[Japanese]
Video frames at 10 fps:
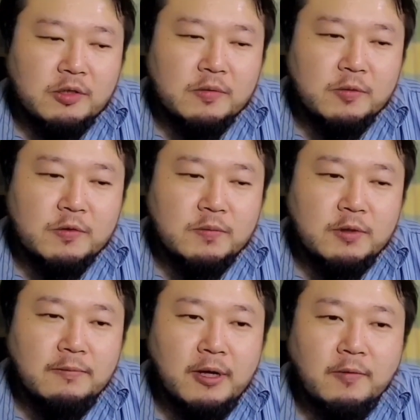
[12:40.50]
そもそも
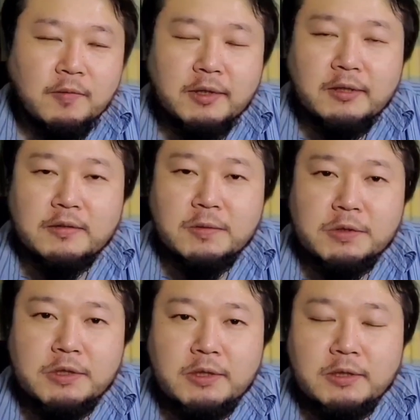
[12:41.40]
でファンを内蔵
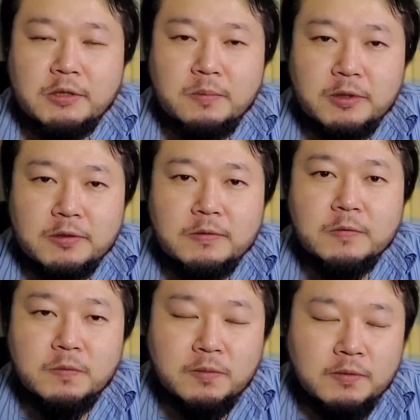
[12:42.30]
してたりしますけ
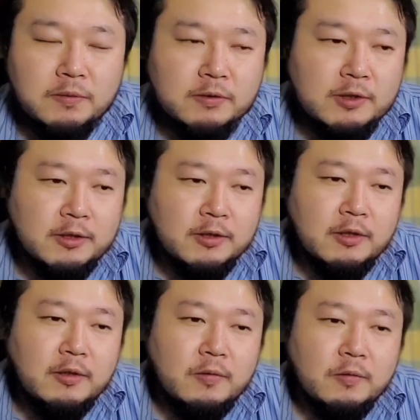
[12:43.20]
ども、
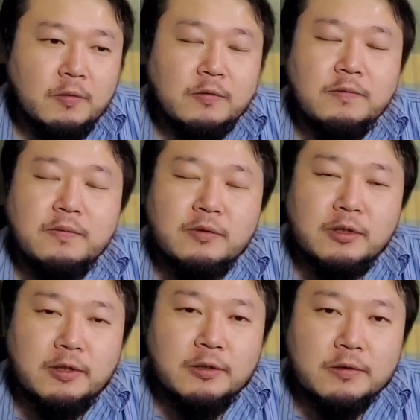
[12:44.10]
このROG Phone
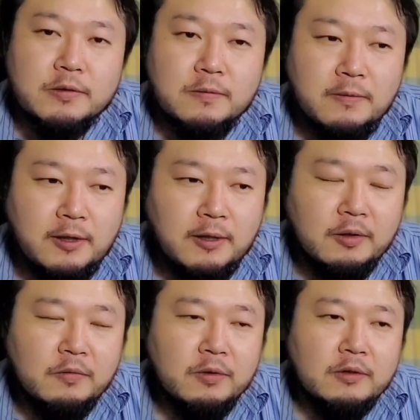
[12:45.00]
に関して
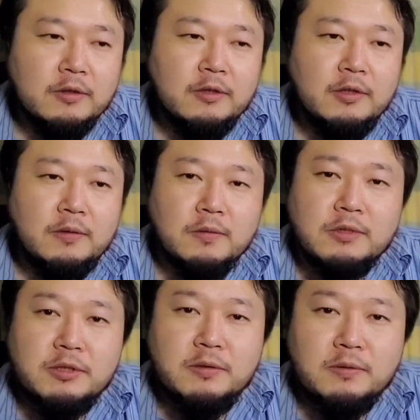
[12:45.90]
は、こうやって
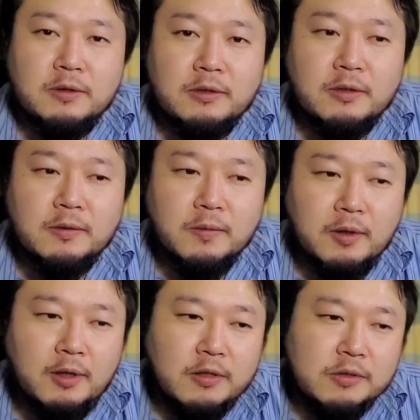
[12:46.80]
ヒートシンクだったりと
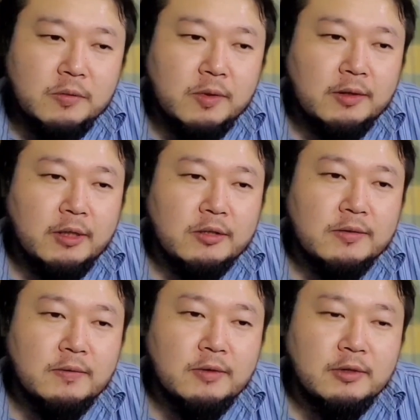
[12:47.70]
か、その他
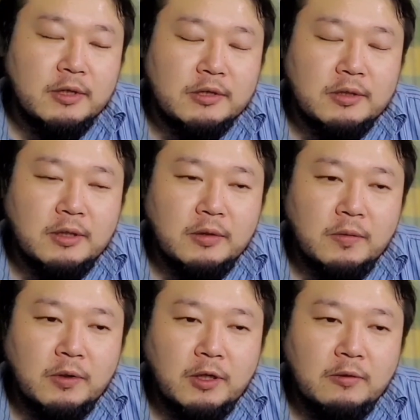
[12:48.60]
熱伝
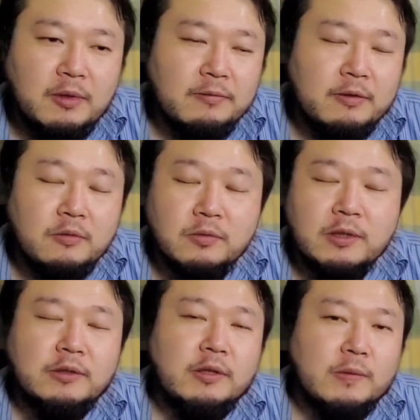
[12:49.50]
導系のフィルム
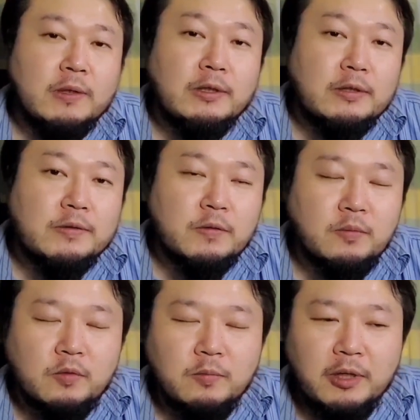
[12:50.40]
だったとかね、そうい
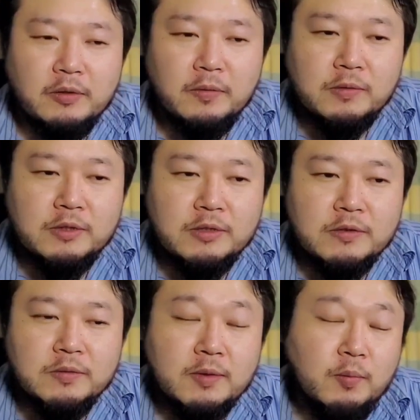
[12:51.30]
うものを搭載
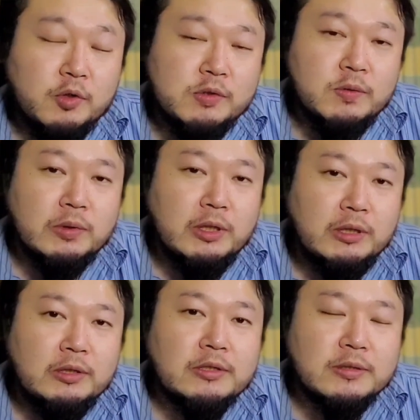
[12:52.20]
するのはもちろん
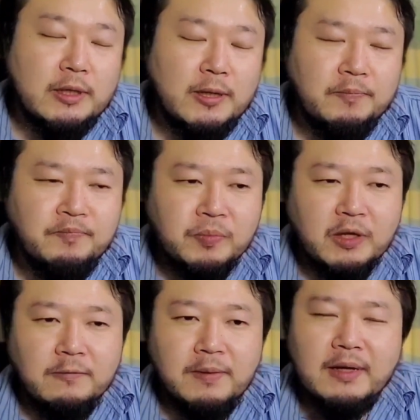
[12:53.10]
なんですが、
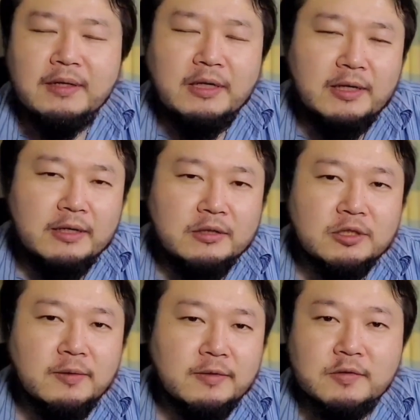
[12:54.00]
ファンに関
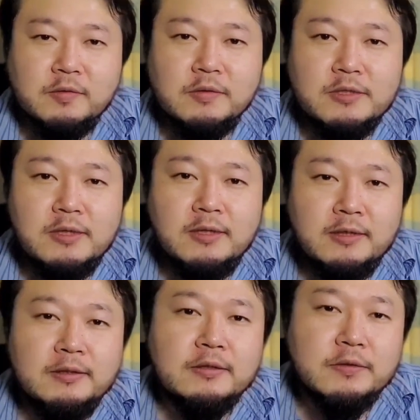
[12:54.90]
しては外付け
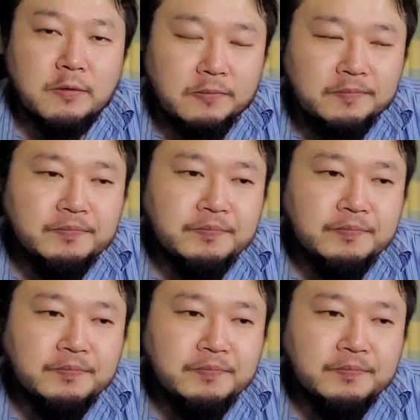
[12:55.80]
なんですよ。